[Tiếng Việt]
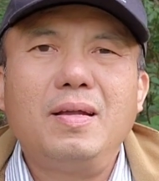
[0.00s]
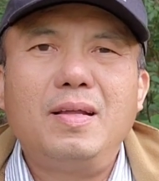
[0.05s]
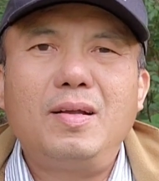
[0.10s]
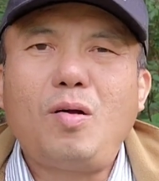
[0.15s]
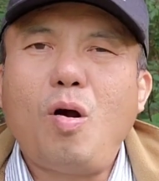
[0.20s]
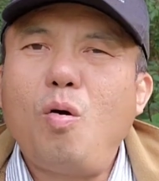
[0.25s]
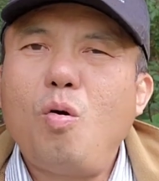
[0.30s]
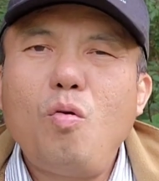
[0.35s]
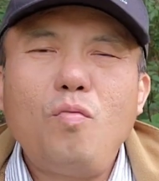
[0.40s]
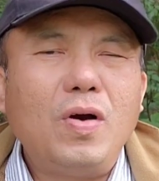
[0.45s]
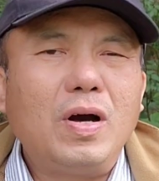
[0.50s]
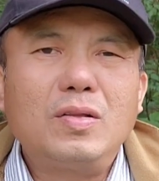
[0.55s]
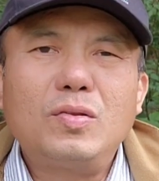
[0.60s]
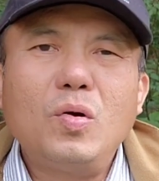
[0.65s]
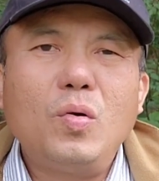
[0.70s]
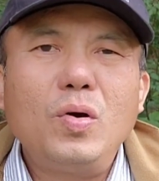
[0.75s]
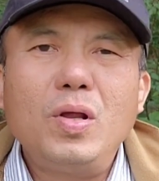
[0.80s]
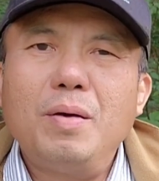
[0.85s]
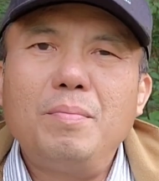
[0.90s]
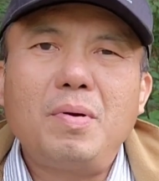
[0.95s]
chứ còn khu vực
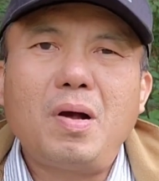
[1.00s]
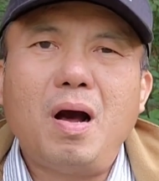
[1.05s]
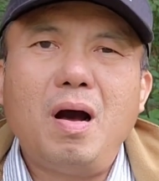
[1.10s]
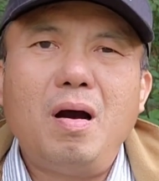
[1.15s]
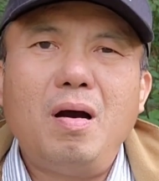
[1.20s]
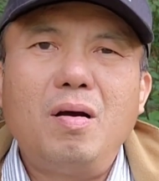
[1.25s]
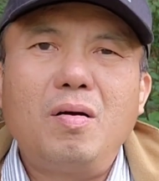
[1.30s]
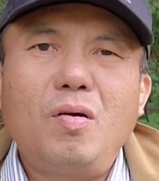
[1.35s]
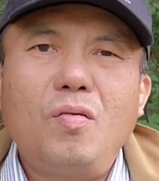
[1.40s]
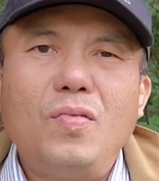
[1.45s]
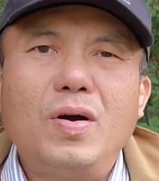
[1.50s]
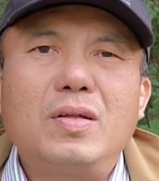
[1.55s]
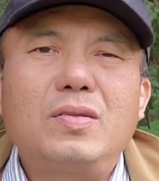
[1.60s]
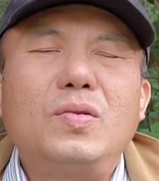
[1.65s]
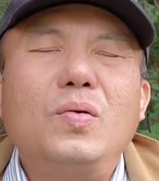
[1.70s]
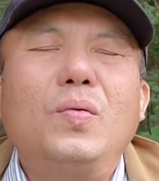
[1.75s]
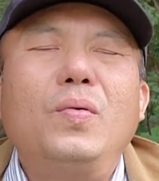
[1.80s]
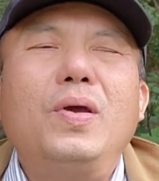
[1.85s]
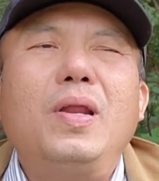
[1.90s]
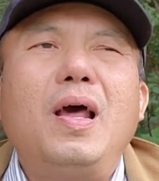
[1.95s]
tôi cũng có khu vực
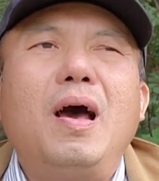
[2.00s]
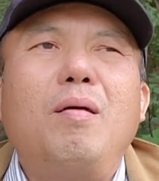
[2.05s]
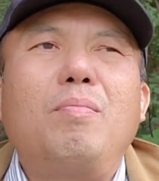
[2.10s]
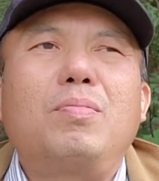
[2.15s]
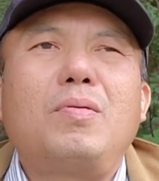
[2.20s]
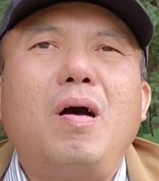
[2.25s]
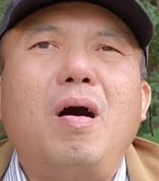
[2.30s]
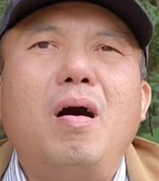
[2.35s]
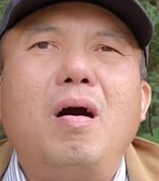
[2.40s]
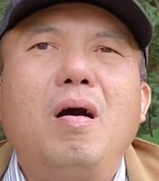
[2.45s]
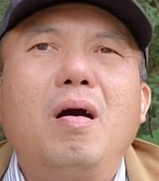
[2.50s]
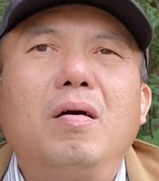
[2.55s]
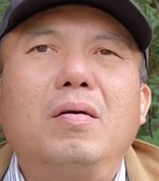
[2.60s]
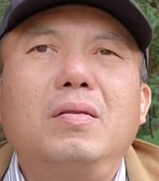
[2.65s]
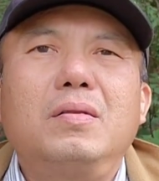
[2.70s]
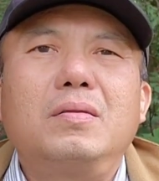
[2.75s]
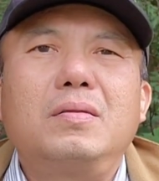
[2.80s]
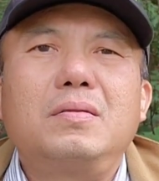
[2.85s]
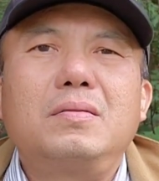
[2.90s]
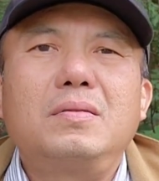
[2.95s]
tôi là học trò
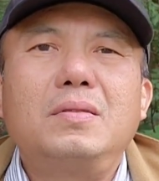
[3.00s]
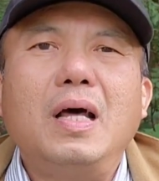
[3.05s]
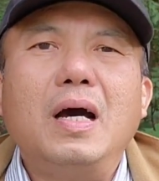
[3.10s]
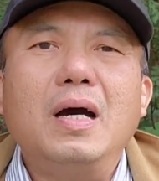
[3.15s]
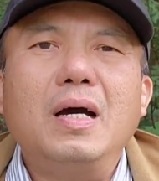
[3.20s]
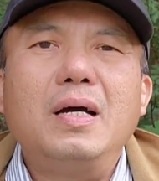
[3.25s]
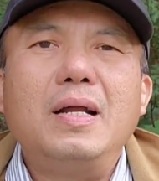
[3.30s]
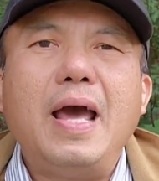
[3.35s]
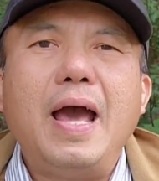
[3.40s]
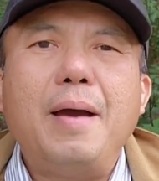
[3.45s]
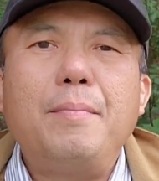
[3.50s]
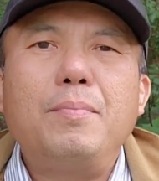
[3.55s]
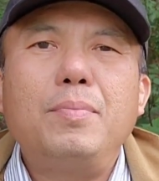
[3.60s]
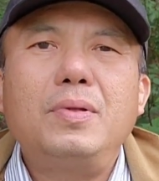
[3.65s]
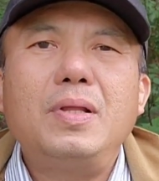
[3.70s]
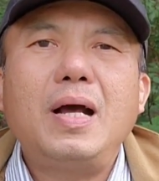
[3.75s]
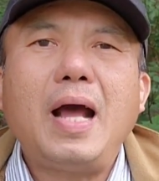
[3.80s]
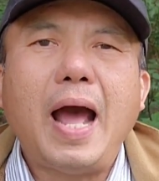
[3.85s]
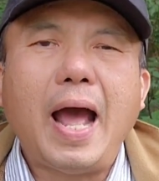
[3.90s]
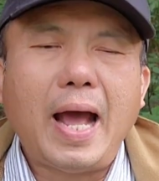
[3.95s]
tự
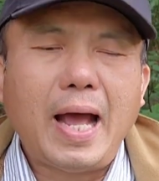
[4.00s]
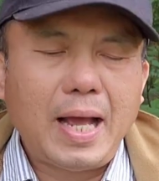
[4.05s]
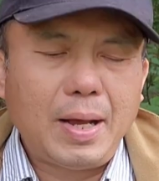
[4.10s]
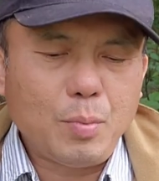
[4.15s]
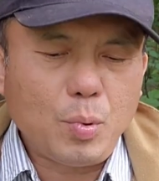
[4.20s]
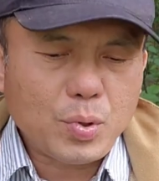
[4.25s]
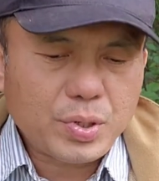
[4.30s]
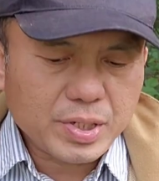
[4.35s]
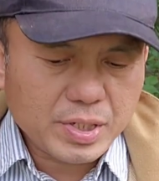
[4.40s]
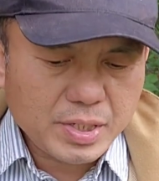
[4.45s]
đem thức ăn buổi